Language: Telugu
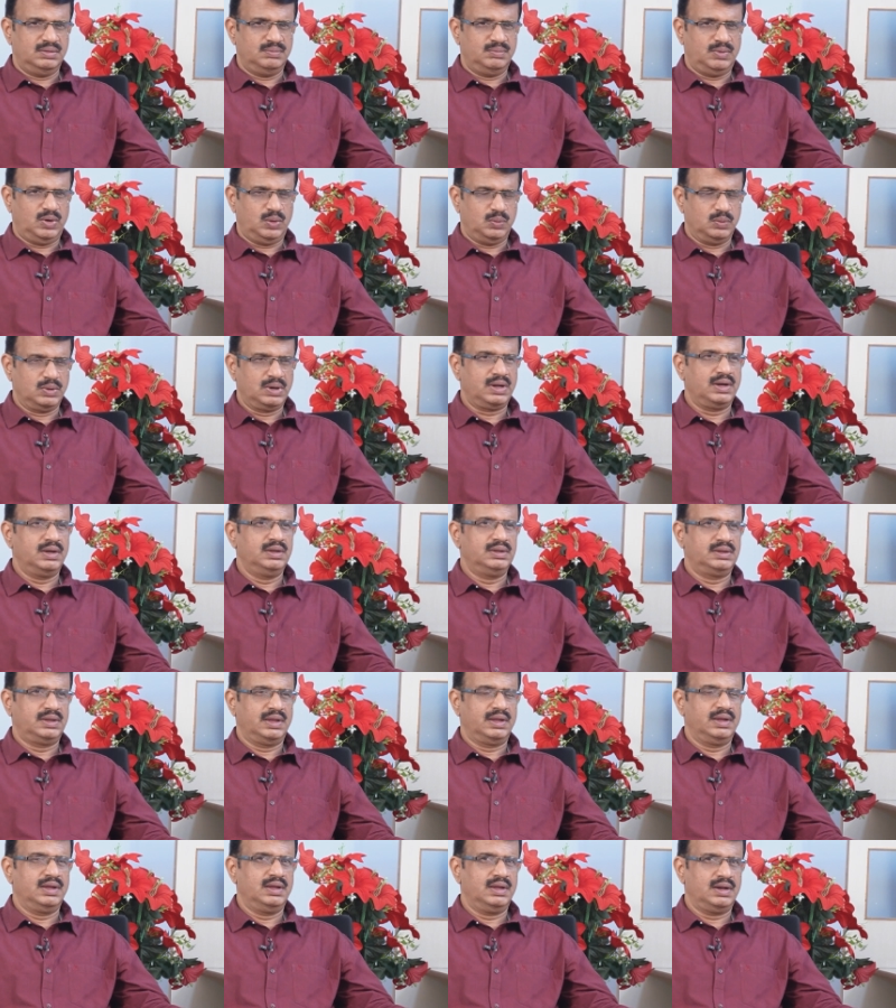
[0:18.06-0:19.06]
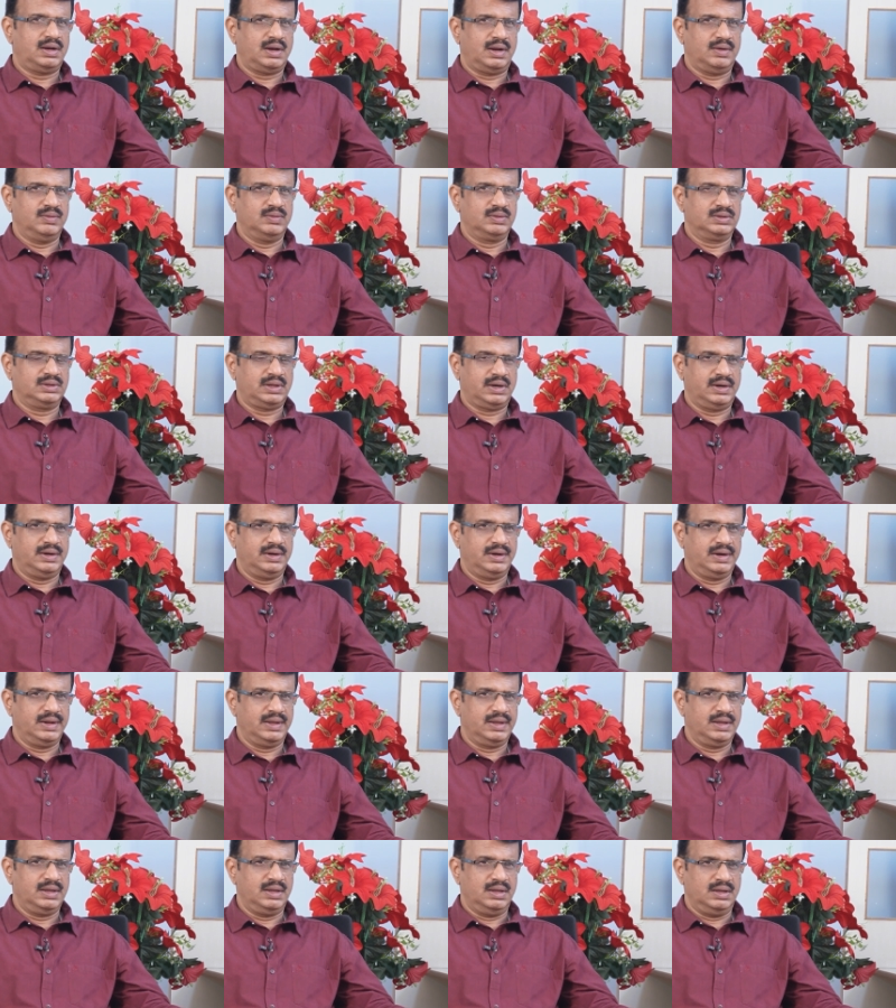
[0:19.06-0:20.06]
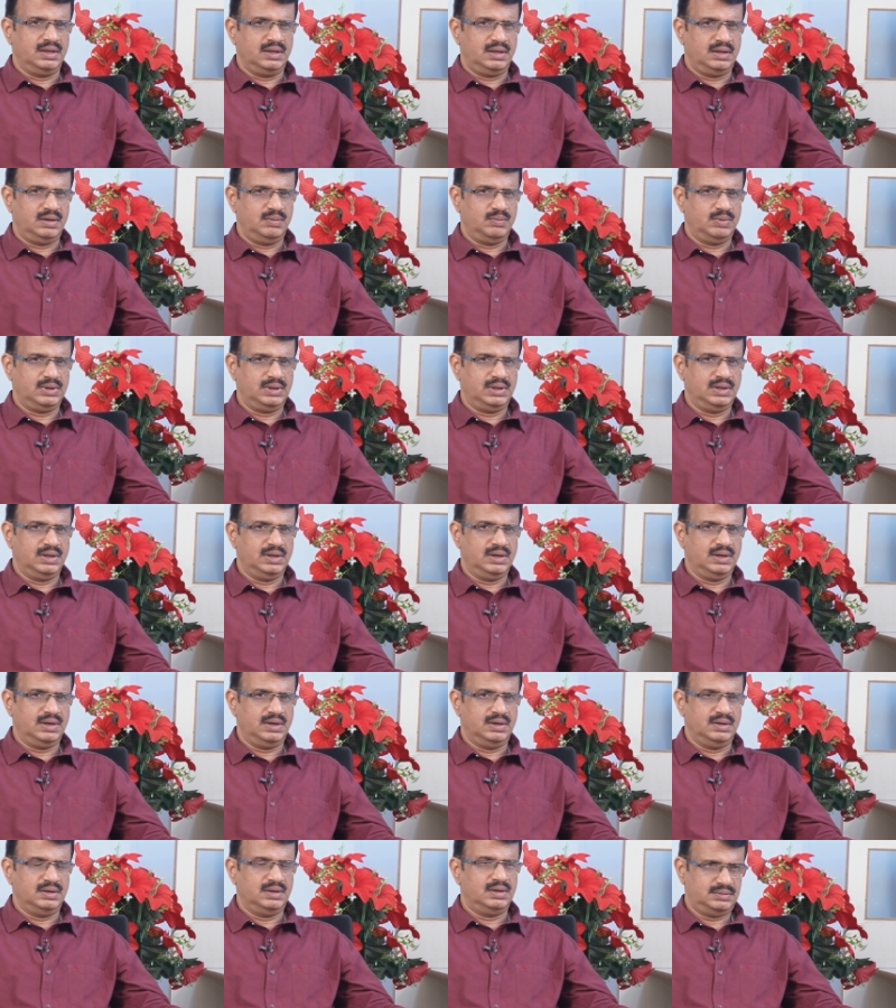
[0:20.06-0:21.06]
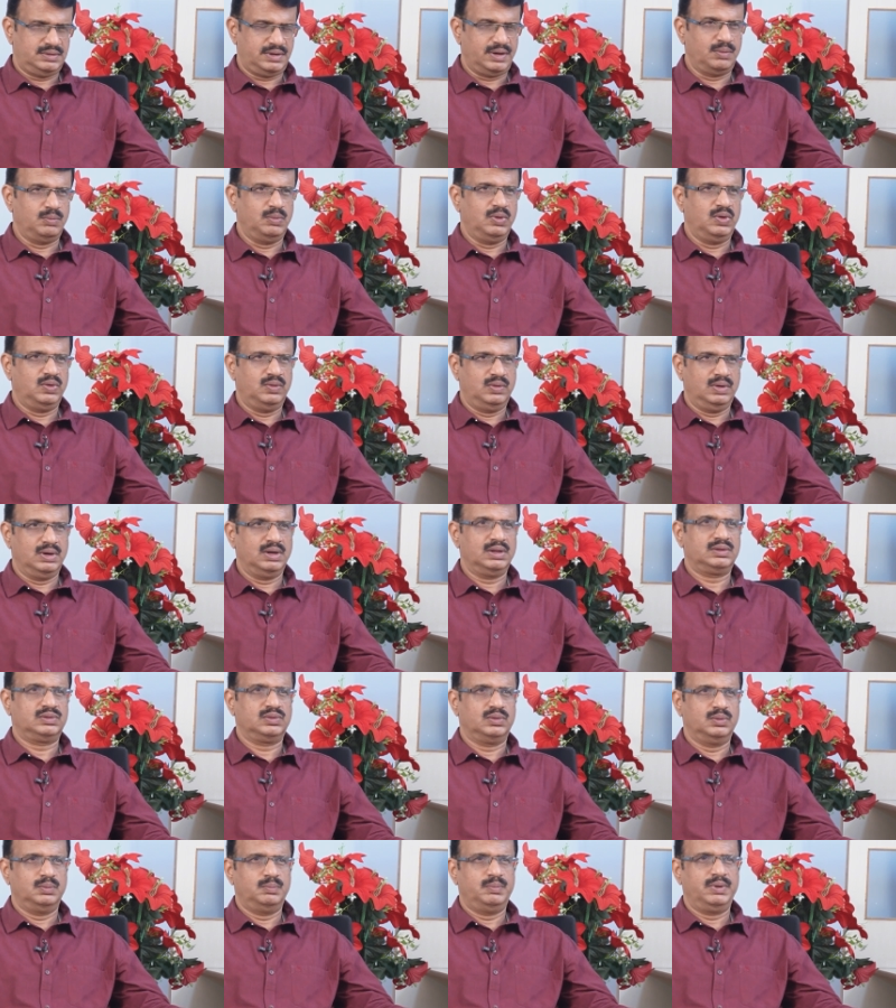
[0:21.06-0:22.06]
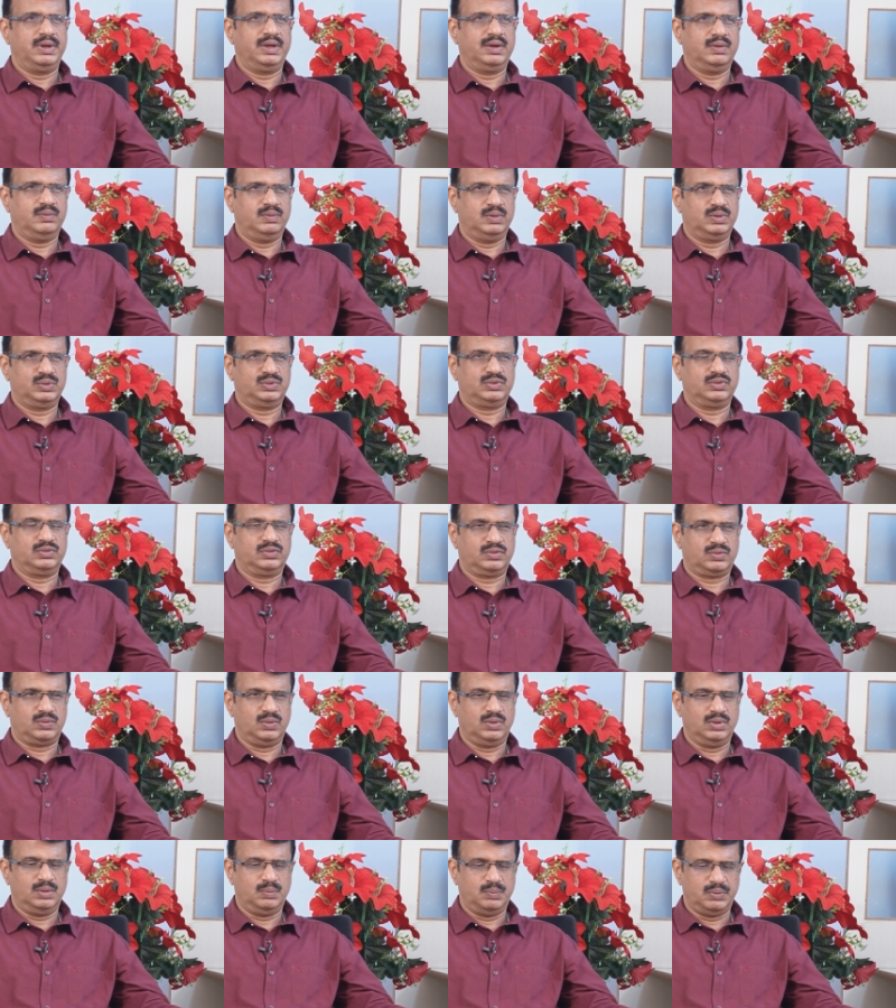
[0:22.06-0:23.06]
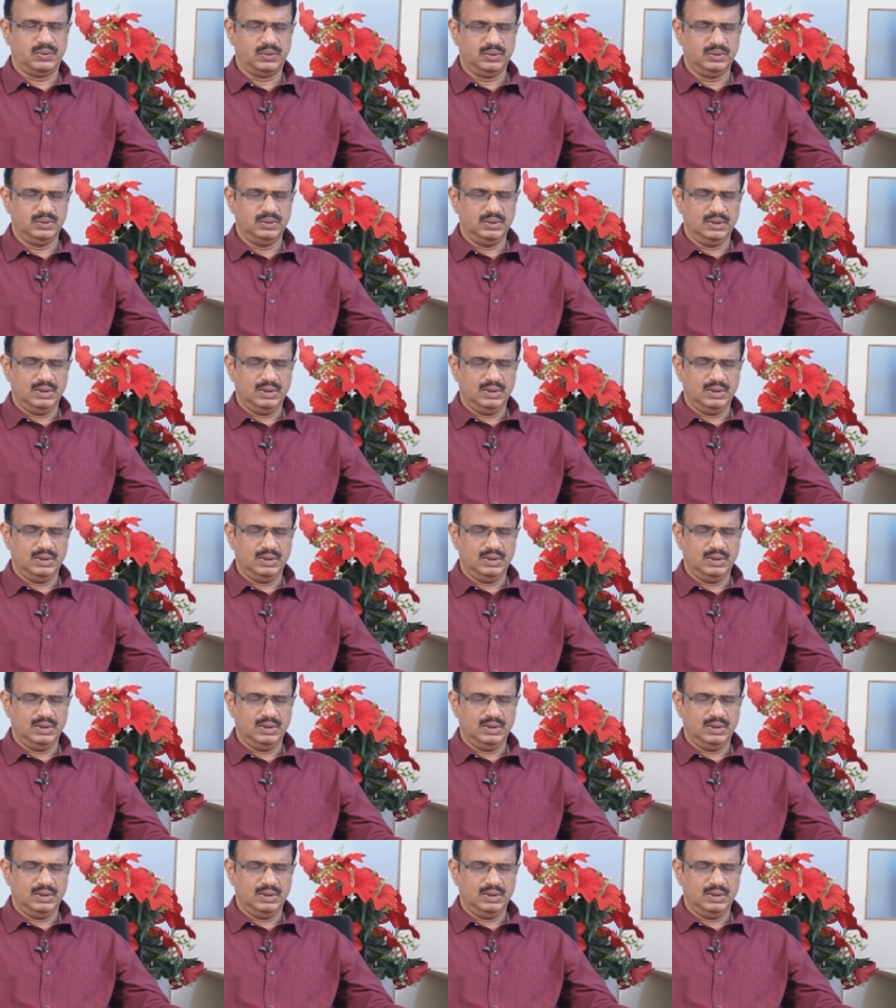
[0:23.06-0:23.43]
మామూలుగా అయితే రేవంత్ రెడ్డి ఈ మధ్య సినిమా వాళ్ళతో బిహేవియర్ చూసుకున్నప్పుడు